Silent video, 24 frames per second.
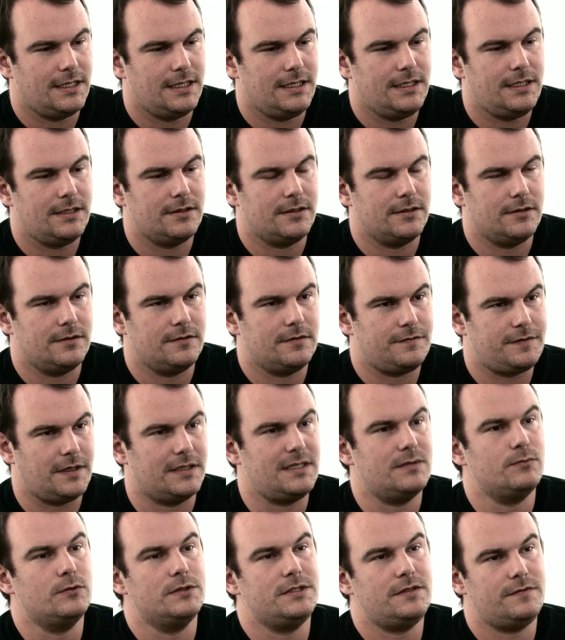et
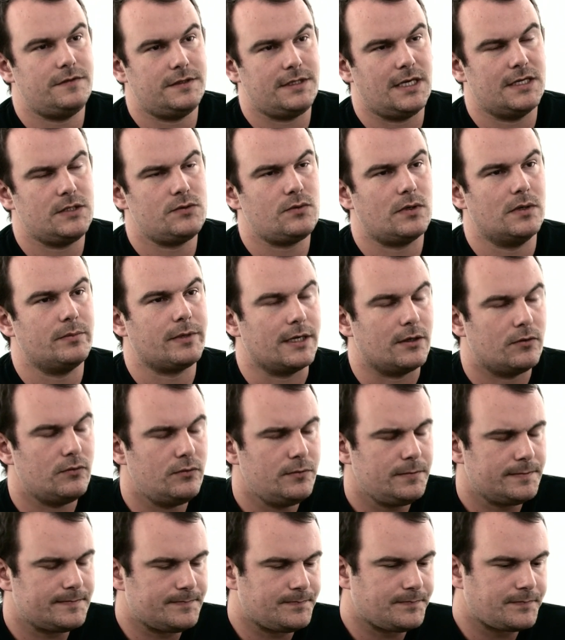faire des modifications après
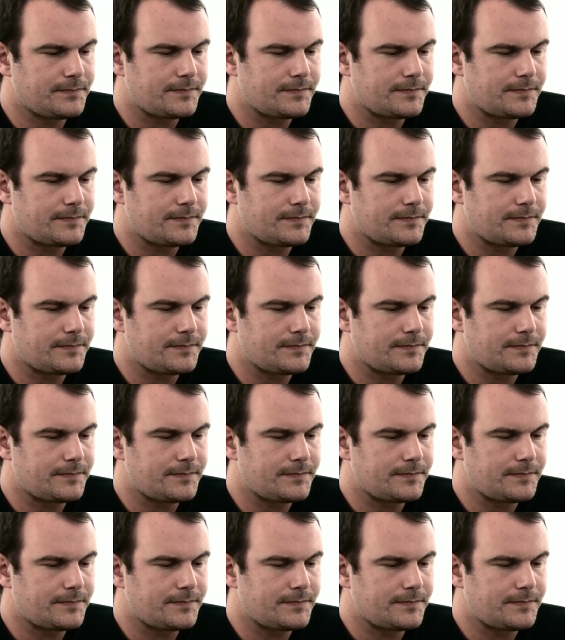coup.